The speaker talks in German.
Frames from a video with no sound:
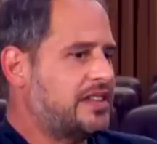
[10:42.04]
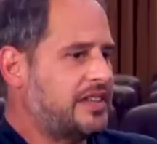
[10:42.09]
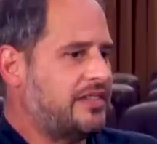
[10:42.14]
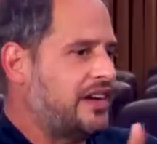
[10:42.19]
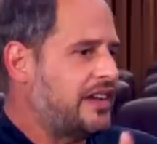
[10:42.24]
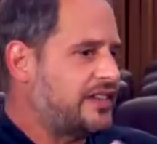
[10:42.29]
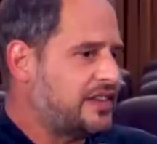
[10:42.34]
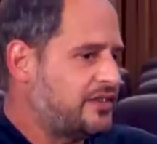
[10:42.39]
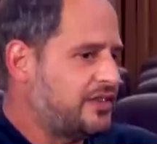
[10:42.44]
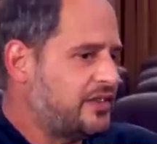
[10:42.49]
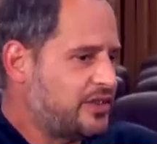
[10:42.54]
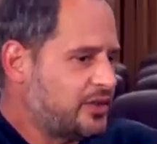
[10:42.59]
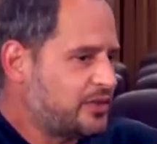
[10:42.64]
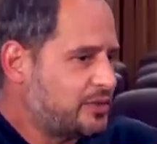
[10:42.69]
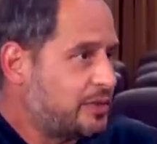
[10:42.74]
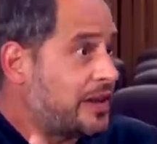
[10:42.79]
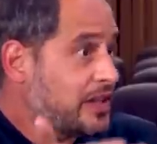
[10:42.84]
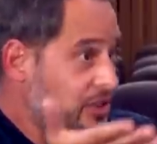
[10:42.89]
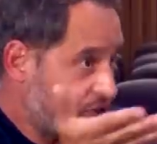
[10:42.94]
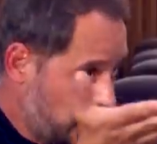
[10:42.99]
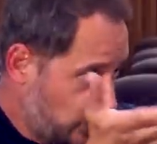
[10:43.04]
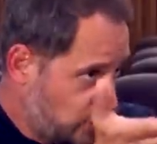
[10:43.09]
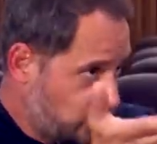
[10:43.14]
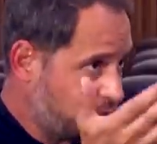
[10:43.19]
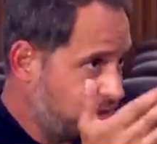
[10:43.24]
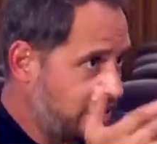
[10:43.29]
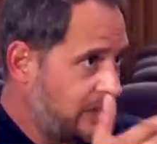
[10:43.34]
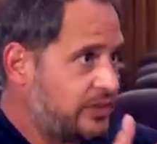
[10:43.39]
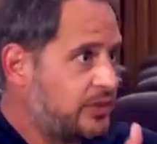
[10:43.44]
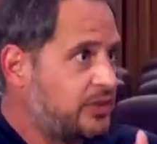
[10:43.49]
ich quasi versucht, meinen
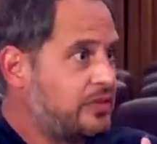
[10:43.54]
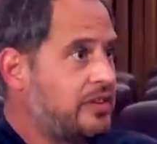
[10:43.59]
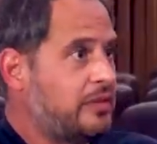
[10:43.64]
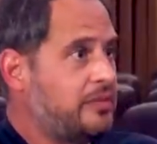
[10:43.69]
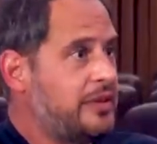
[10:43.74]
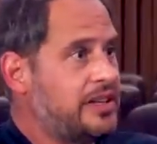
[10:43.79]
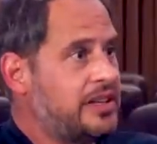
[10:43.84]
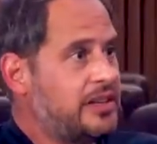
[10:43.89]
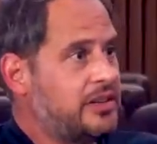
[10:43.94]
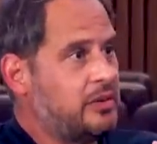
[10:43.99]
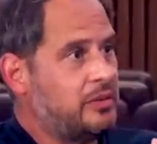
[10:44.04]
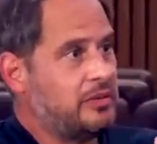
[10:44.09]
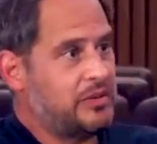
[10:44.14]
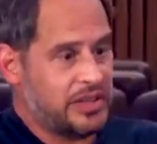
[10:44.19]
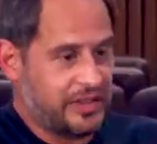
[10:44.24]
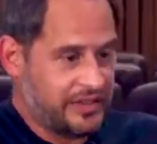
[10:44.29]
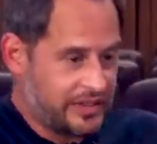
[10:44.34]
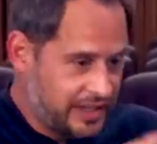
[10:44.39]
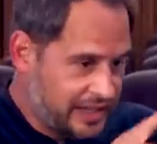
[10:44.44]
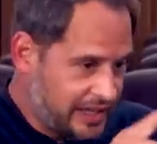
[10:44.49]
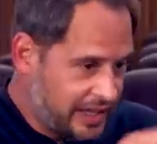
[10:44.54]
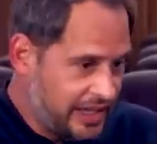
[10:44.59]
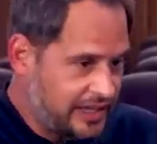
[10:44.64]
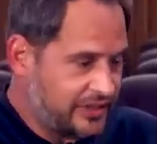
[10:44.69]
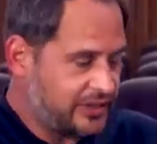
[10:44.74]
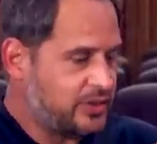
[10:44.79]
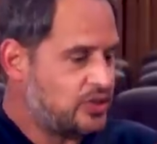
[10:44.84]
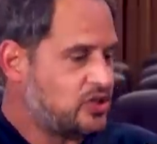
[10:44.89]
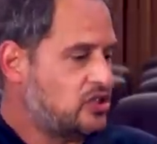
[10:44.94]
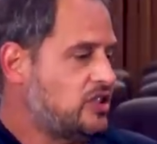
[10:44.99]
Schauspielern zu vermitteln, um jetzt den
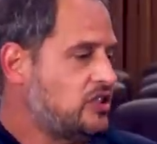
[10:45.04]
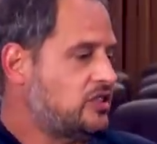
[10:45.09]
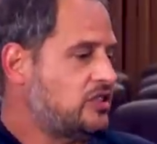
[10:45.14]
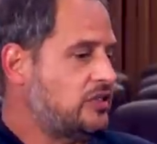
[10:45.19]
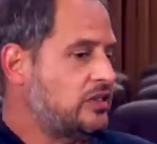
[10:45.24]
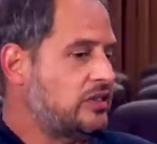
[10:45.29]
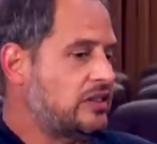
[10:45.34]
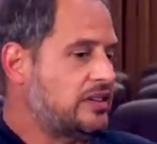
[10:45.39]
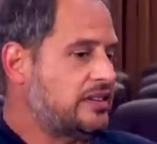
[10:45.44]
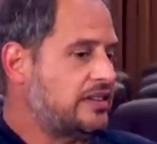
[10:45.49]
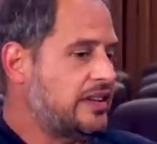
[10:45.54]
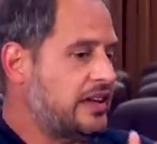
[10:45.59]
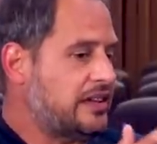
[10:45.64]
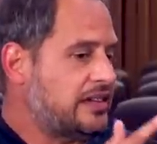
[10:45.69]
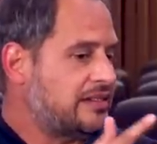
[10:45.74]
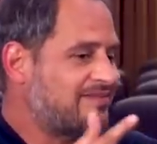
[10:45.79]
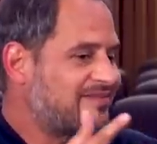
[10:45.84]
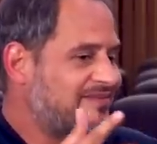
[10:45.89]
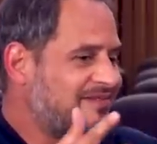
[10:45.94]
Kreis zu schließen und gesagt,